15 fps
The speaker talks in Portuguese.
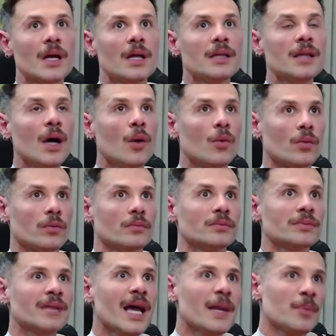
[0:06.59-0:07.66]
Não.
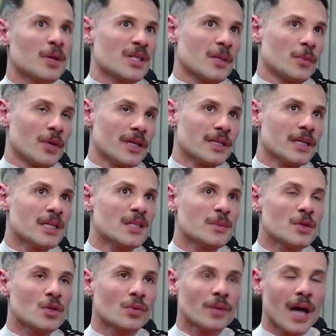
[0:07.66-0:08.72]
Tem, por exemplo, se eles
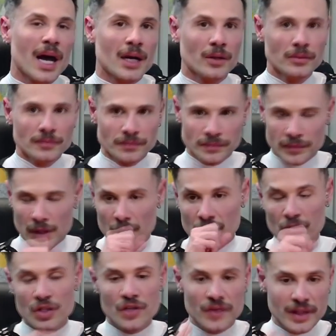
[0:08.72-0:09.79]
me sondaram. Eu
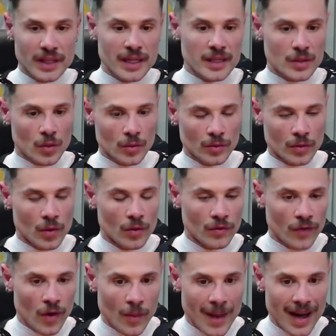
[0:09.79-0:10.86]
não tive interesse com, com o
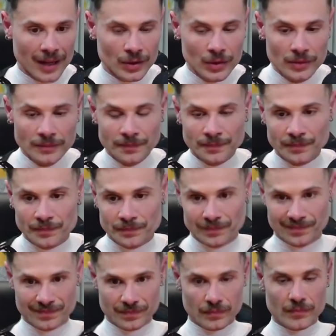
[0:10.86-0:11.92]
formato
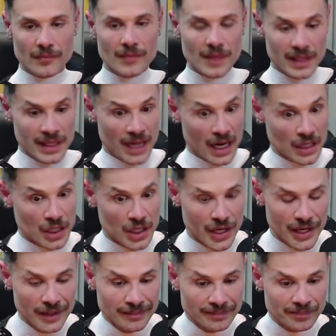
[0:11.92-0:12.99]
e
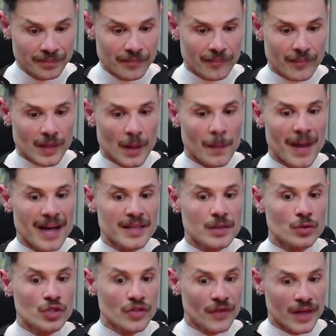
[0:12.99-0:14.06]
cachê. Mas
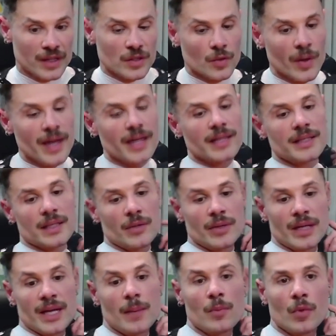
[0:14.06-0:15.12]
o de férias com ex, eu
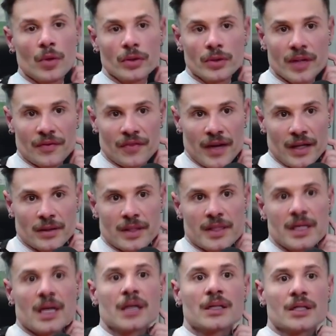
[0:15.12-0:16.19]
queria muito ter feito
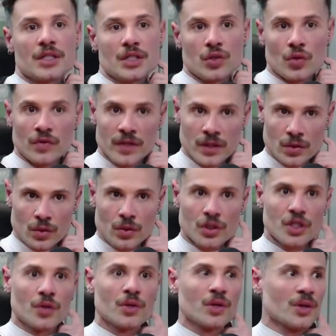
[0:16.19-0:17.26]
esse ano. A gente conversou,
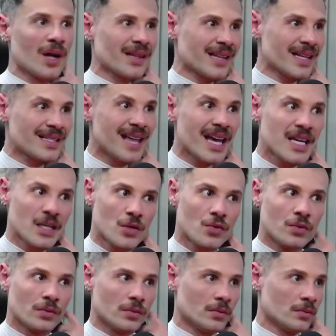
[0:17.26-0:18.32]
chegou. Né, até
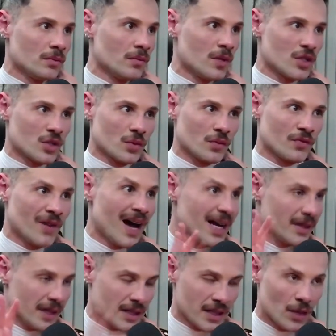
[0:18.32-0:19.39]
saiu umas
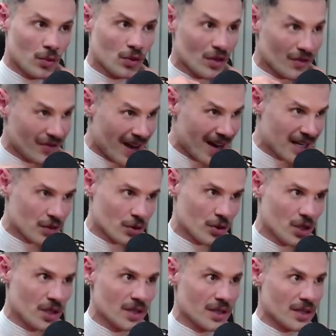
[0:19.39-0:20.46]
várias, quer dizer, algumas não, várias
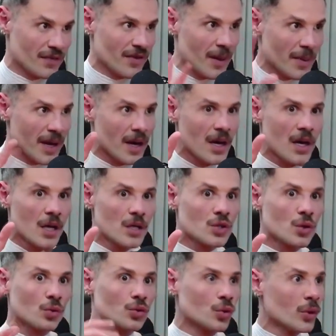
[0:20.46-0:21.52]
notícias. A Fábia uhum.
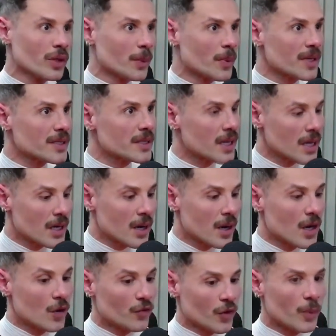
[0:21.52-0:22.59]
soltou e depois
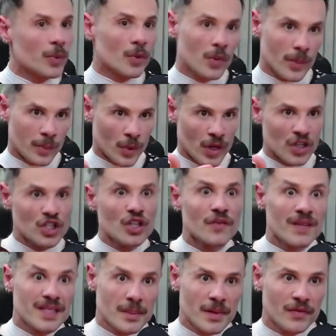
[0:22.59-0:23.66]
eu fui pro, pro retiro
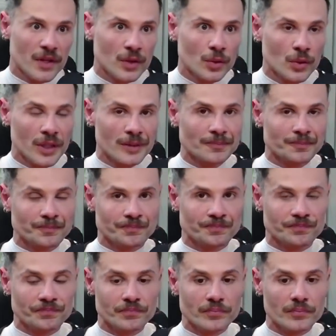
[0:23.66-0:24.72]
fazer minha feitura.
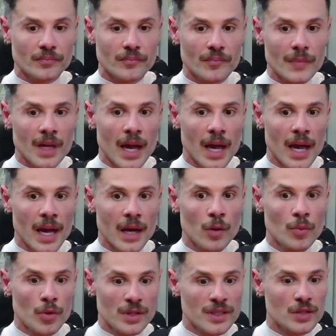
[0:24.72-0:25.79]
É, o
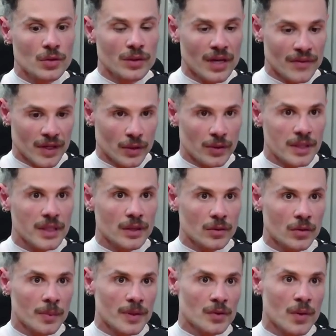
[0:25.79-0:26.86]
meu assessor tava negociando
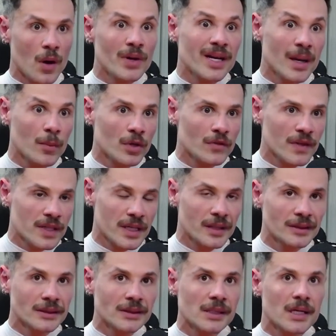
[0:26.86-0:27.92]
com o pessoal, eu queria muito
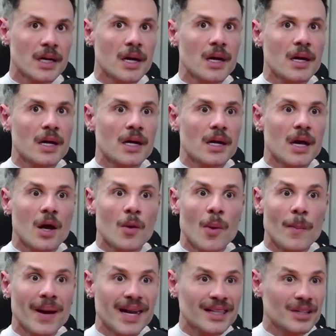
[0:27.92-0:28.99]
fazer. É uma
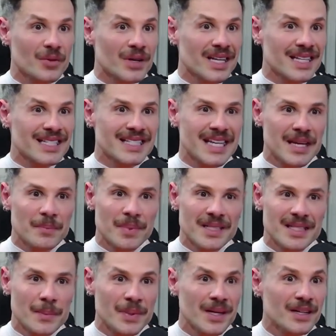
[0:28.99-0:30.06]
parada que eu queria sempre,
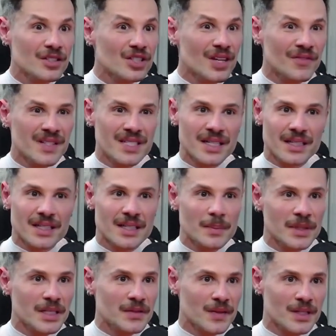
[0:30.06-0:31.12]
sempre, antes da Fazenda,
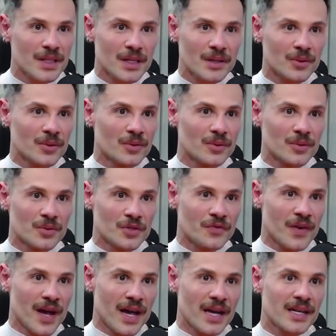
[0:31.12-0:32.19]
sempre quis fazer o, o, o de,
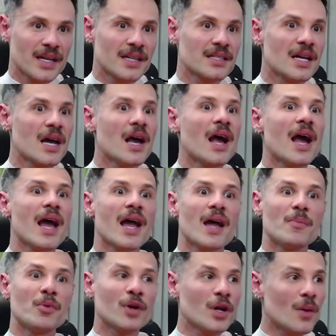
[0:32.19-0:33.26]
férias. férias é,
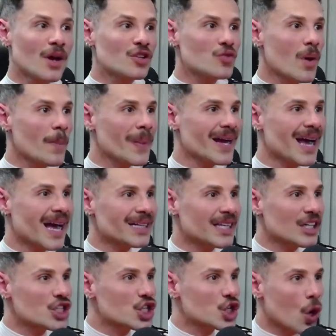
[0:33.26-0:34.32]
porque eu acho uma
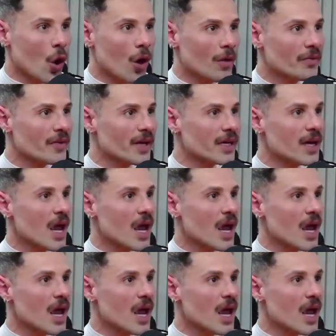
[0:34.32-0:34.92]
pegada jovem.